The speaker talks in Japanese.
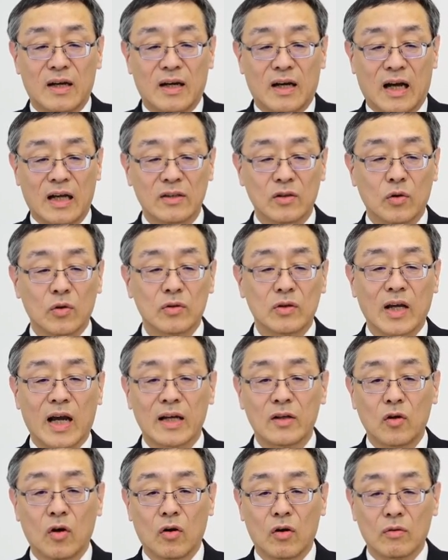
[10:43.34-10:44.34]
半導
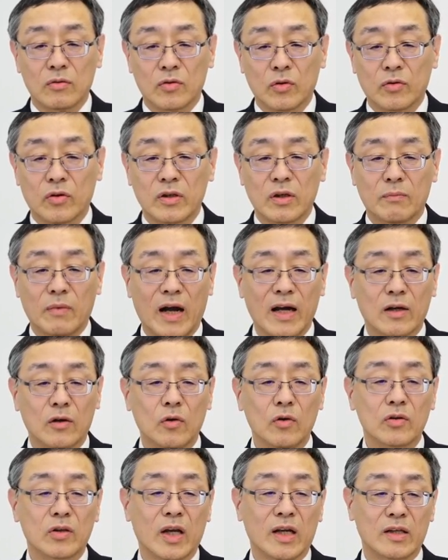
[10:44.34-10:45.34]
体の特に前
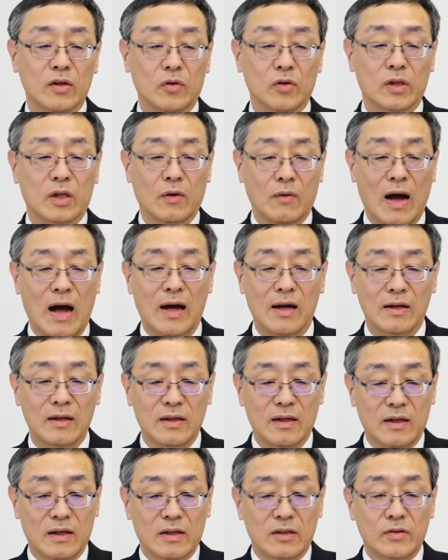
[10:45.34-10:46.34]
工程においては、
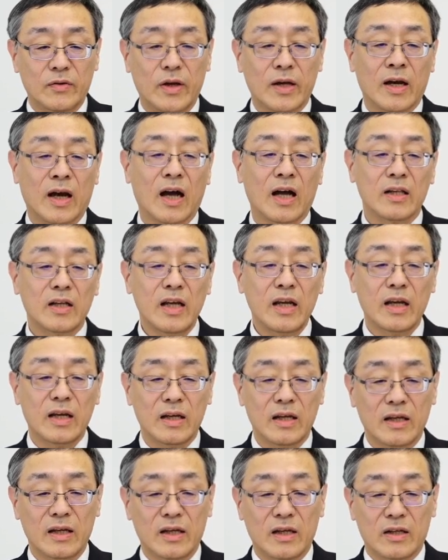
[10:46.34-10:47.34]
ウェーハー
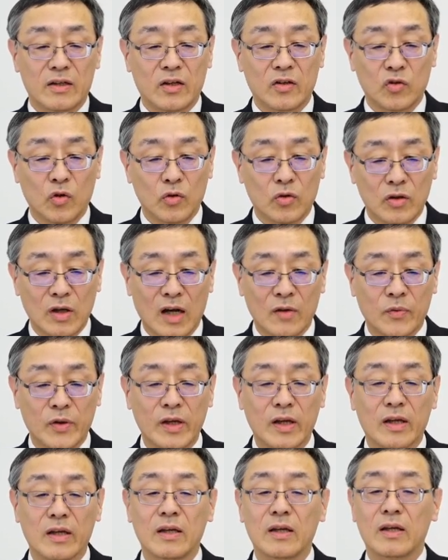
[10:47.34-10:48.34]
に
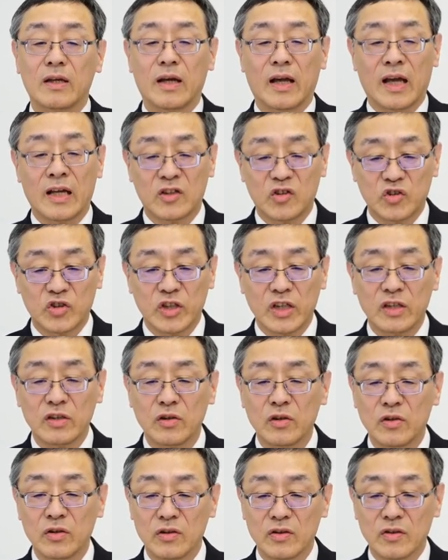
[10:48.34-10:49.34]
リソグラフィー、
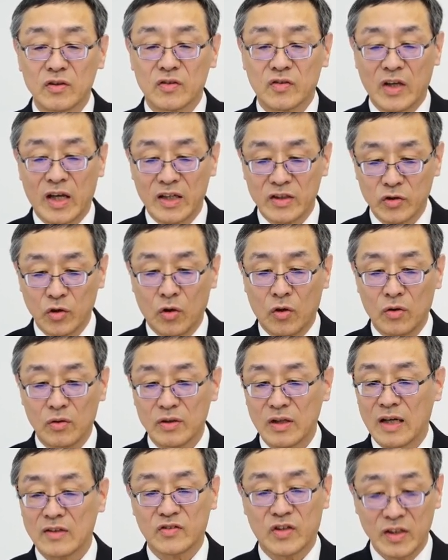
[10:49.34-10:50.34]
エッチング、正常、
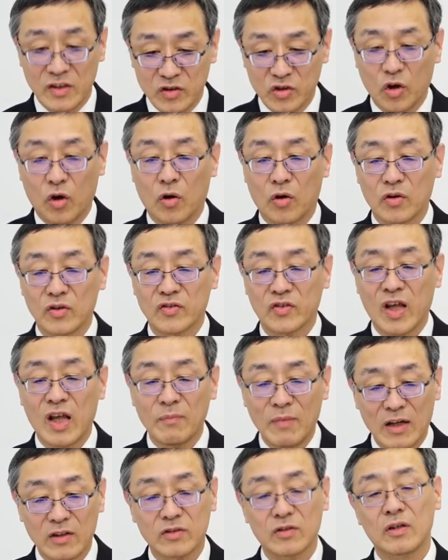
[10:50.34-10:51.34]
洗浄、
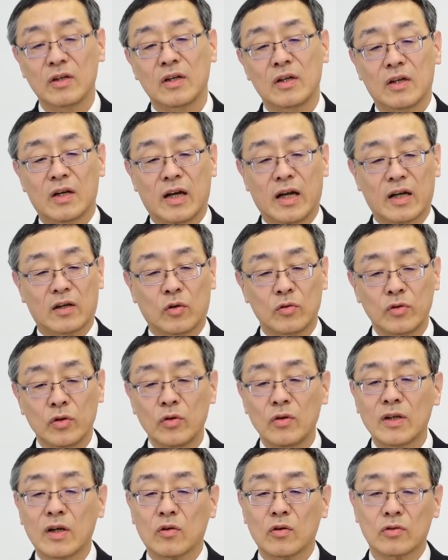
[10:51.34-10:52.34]
正膜、この
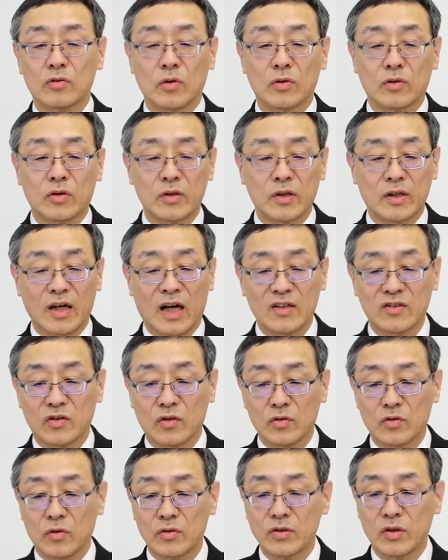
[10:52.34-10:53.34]
ようなことを繰り返す
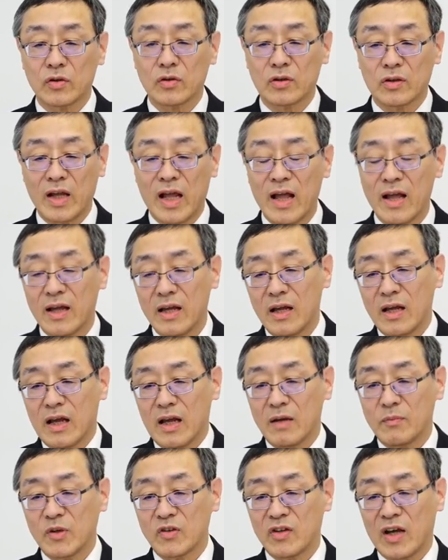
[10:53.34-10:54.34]
ことによって、
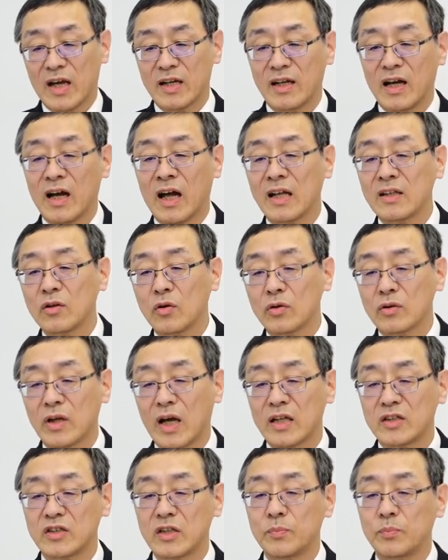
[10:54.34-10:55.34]
微細な半導
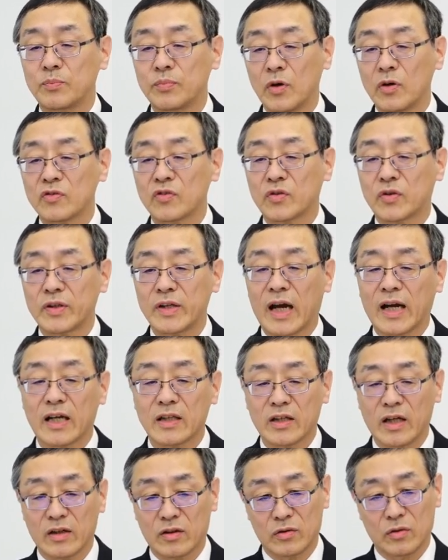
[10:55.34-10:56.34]
体チップを作り上
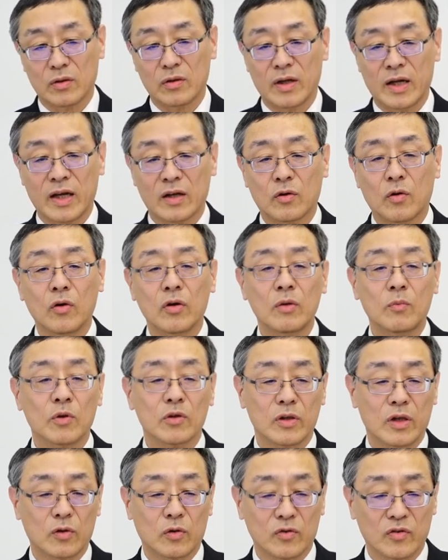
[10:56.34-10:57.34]
げていくと、こういう
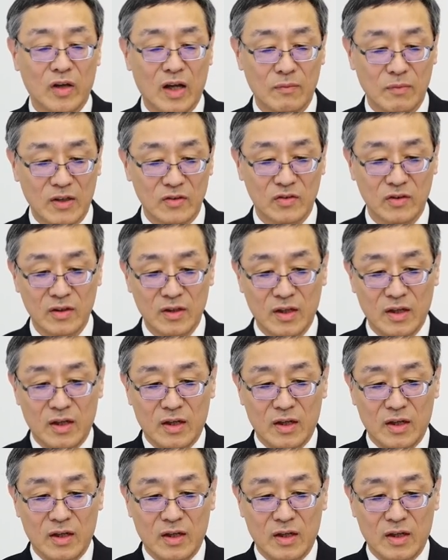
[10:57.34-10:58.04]
ものでございます。